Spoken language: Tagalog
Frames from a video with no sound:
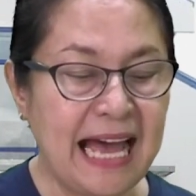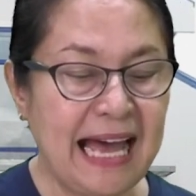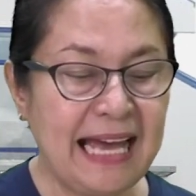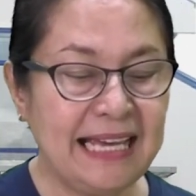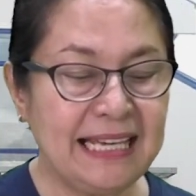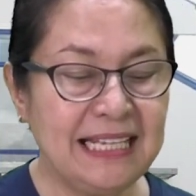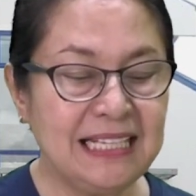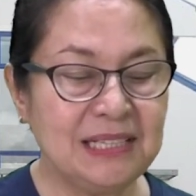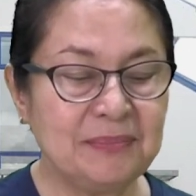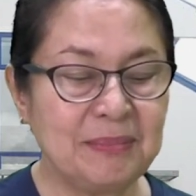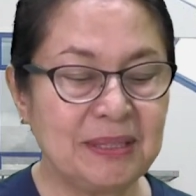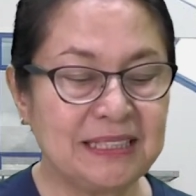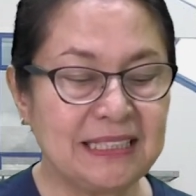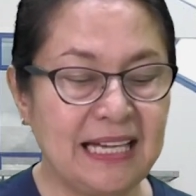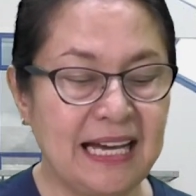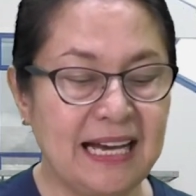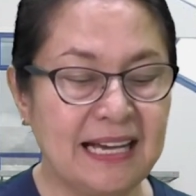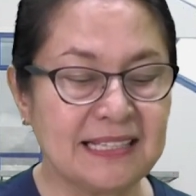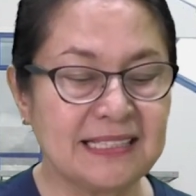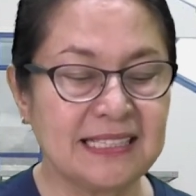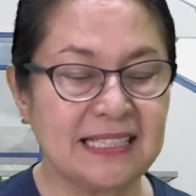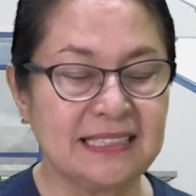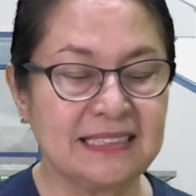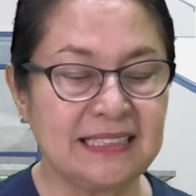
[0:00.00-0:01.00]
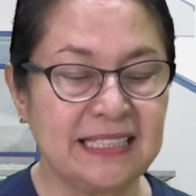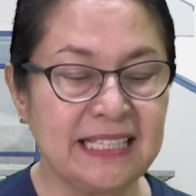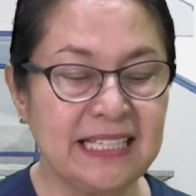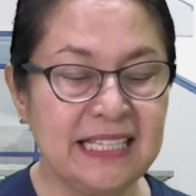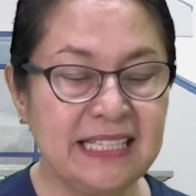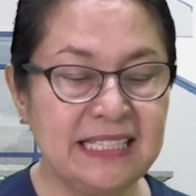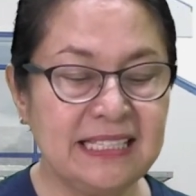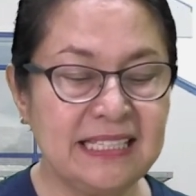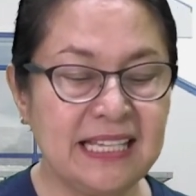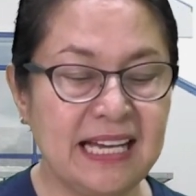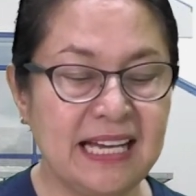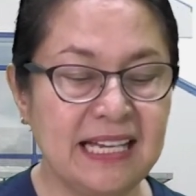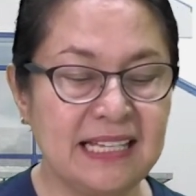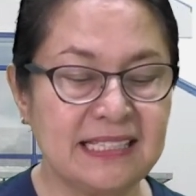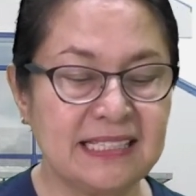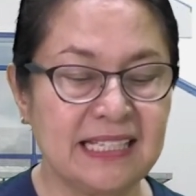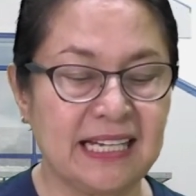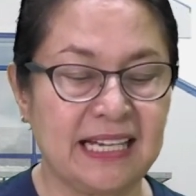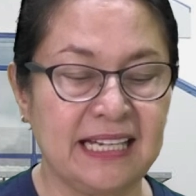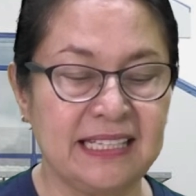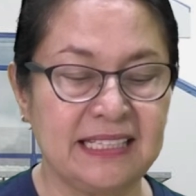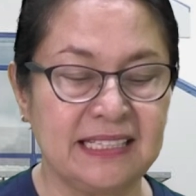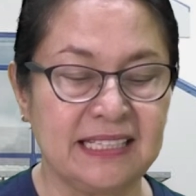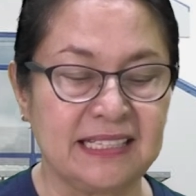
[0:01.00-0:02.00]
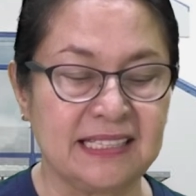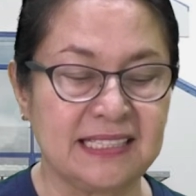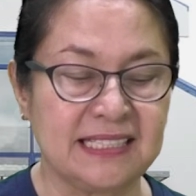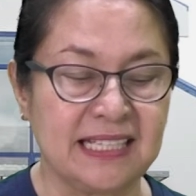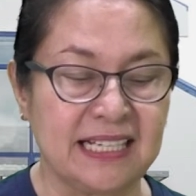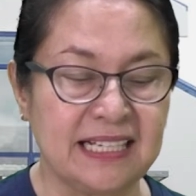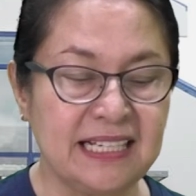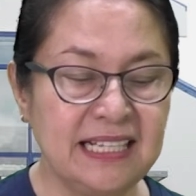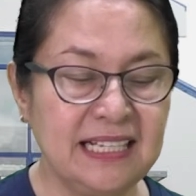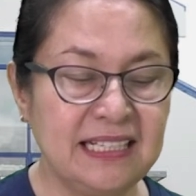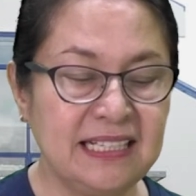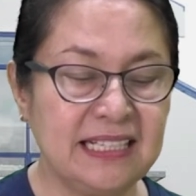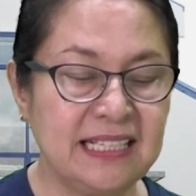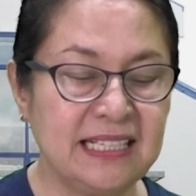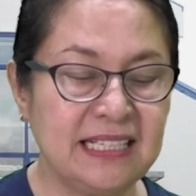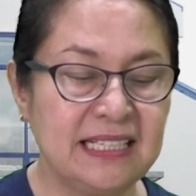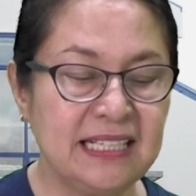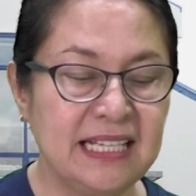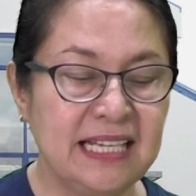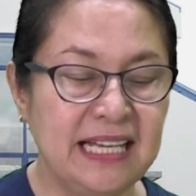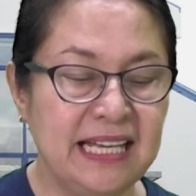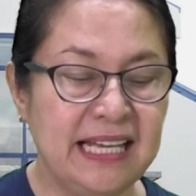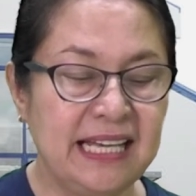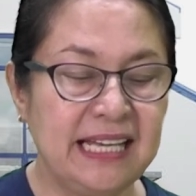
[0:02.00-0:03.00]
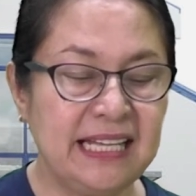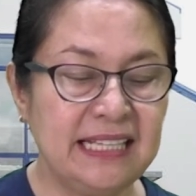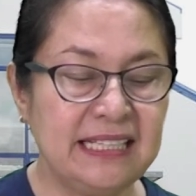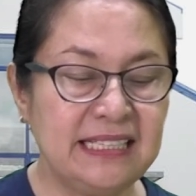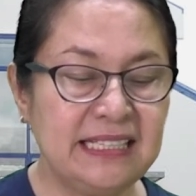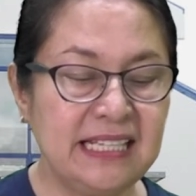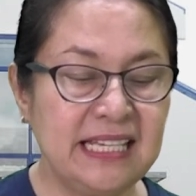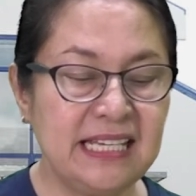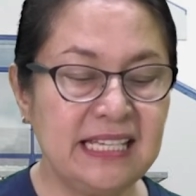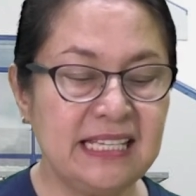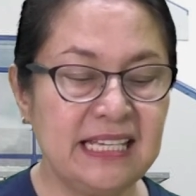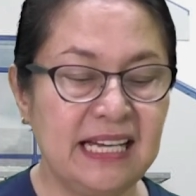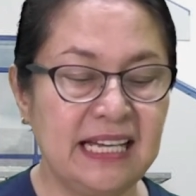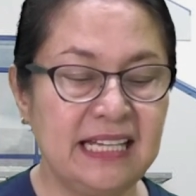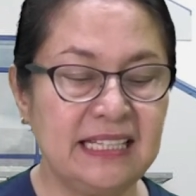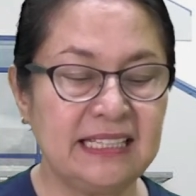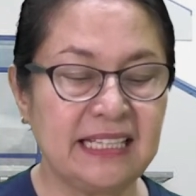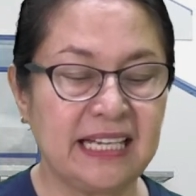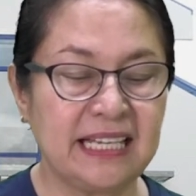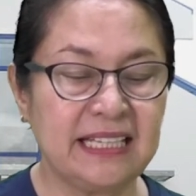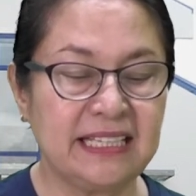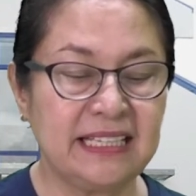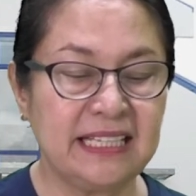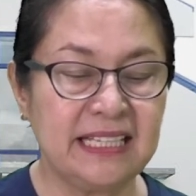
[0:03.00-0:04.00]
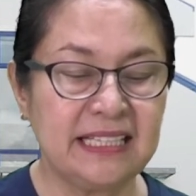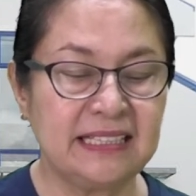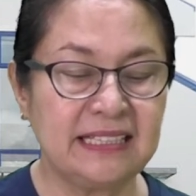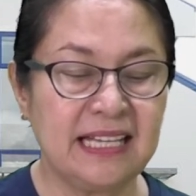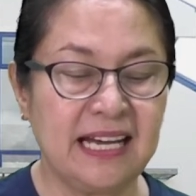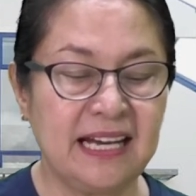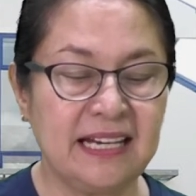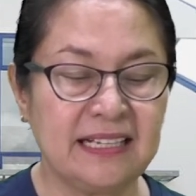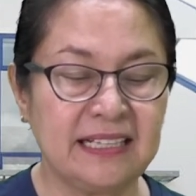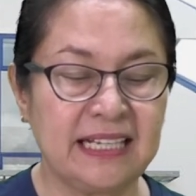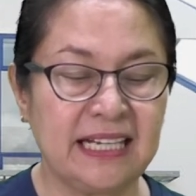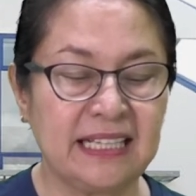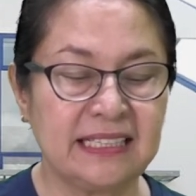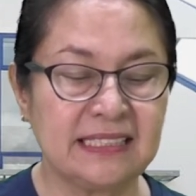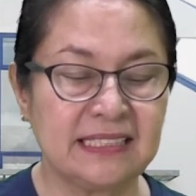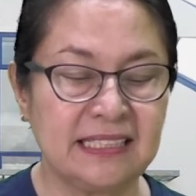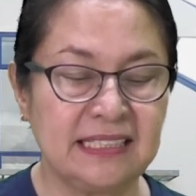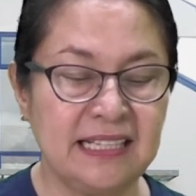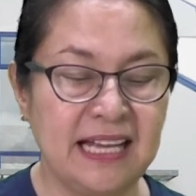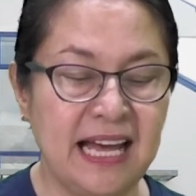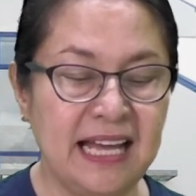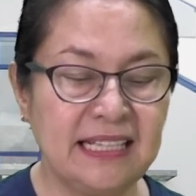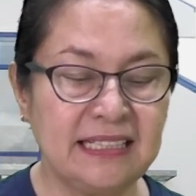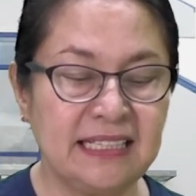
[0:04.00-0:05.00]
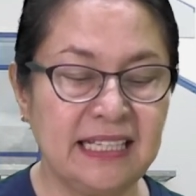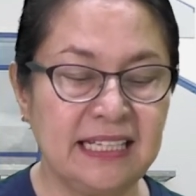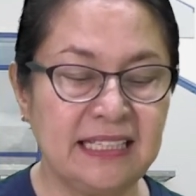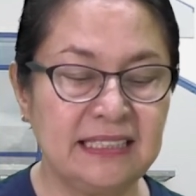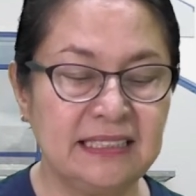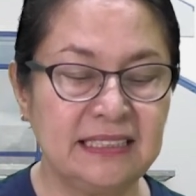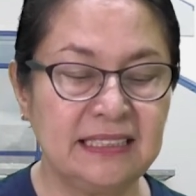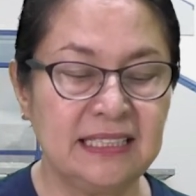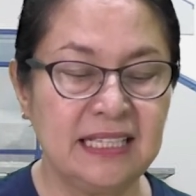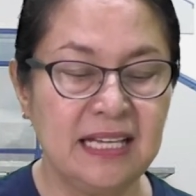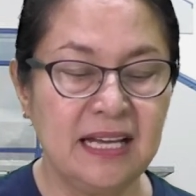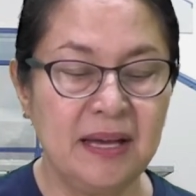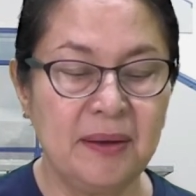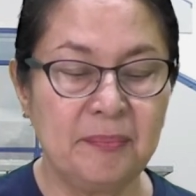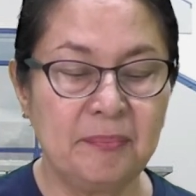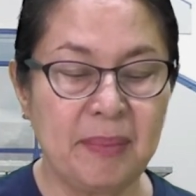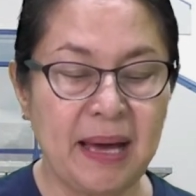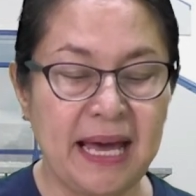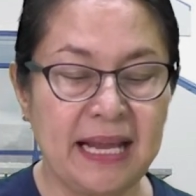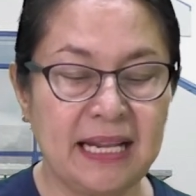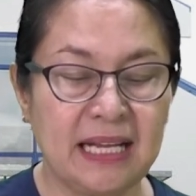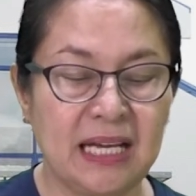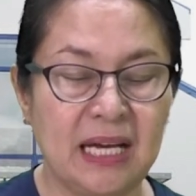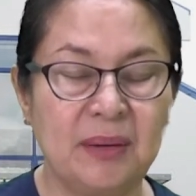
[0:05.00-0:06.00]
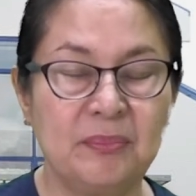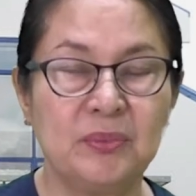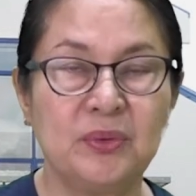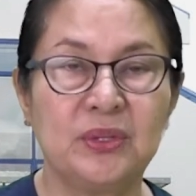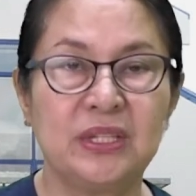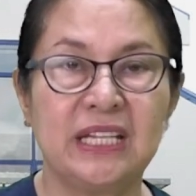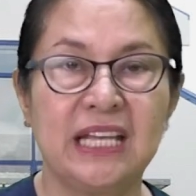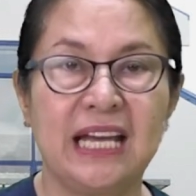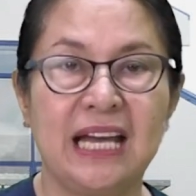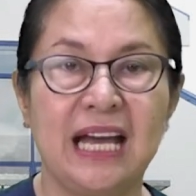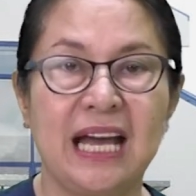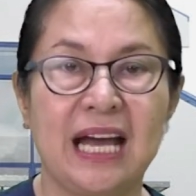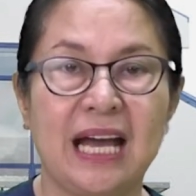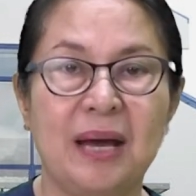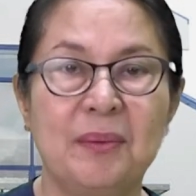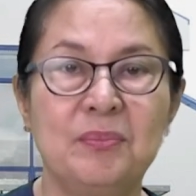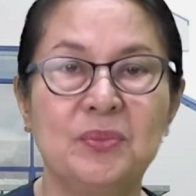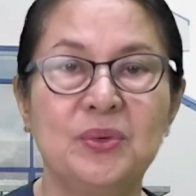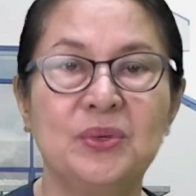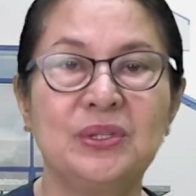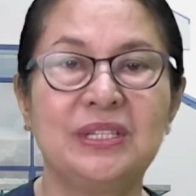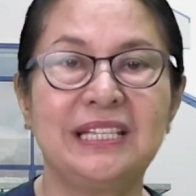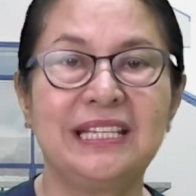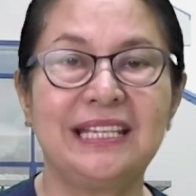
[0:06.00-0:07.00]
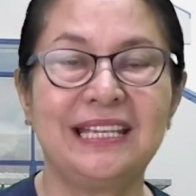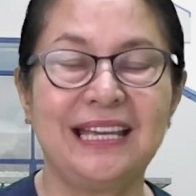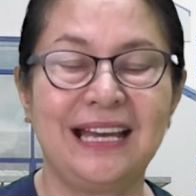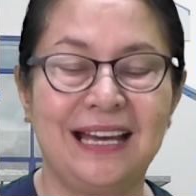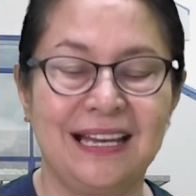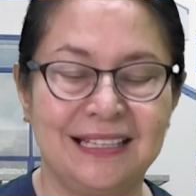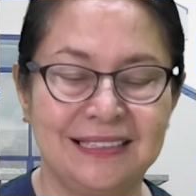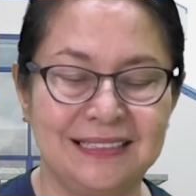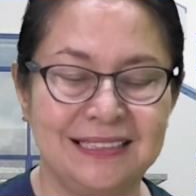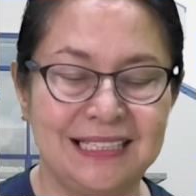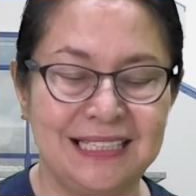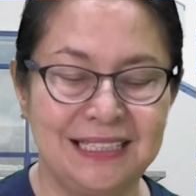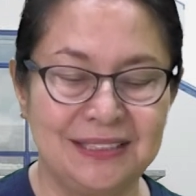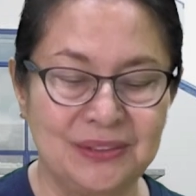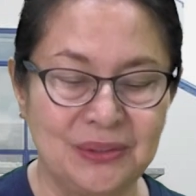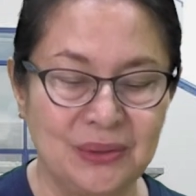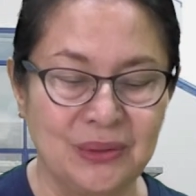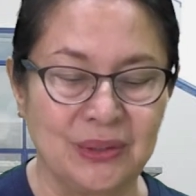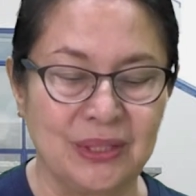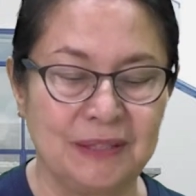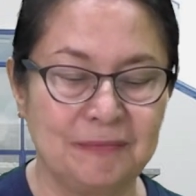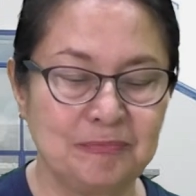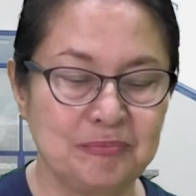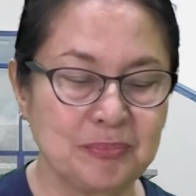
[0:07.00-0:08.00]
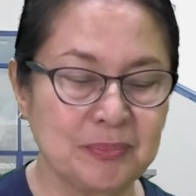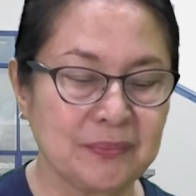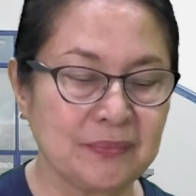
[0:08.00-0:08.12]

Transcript: Dahil mataas ang tingin niya sa kanyang sarili, hindi niya nakikita ang kasalanan para kamun- kamunhian ito.